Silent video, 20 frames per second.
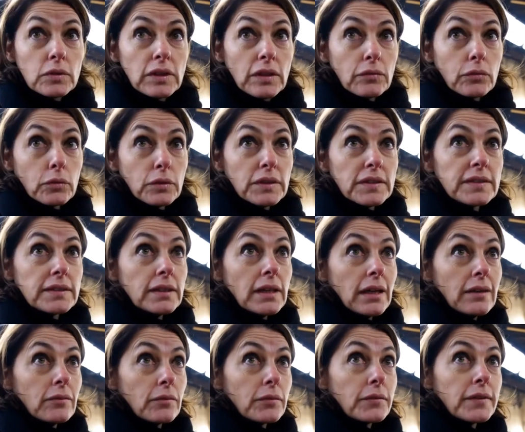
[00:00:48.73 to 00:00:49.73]
Nous avons
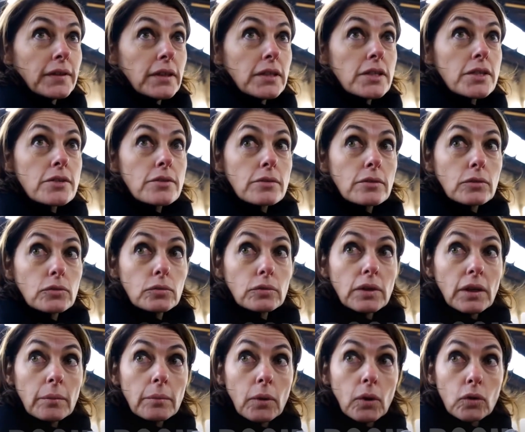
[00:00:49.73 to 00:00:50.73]
ici l'avantage
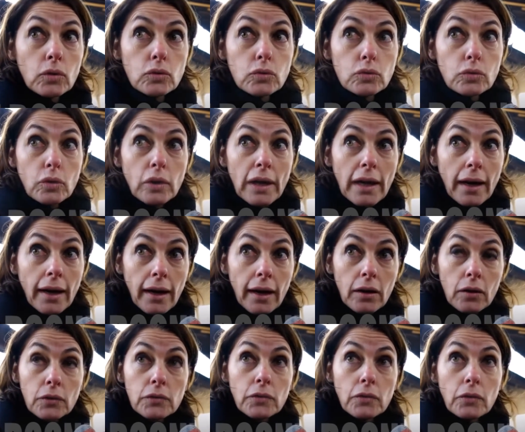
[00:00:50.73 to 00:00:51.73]
tout d'abord sur la
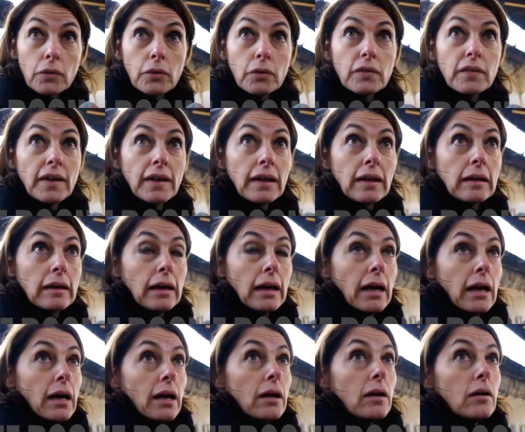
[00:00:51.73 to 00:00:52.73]
halle en tant que telle
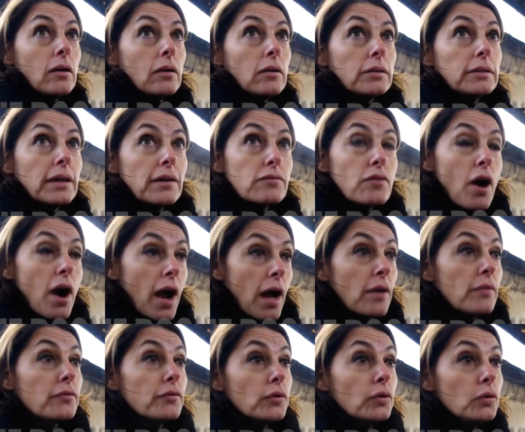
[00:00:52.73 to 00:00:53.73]

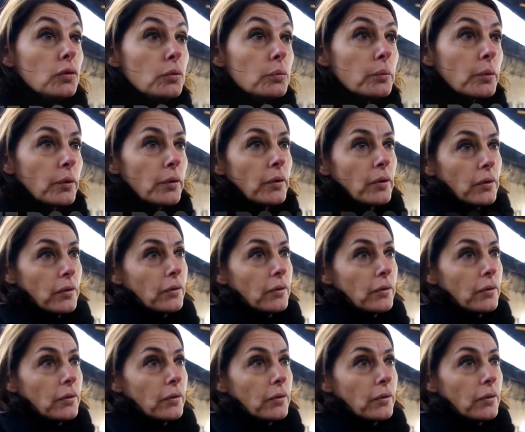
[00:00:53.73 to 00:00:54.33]
d'avoir un volume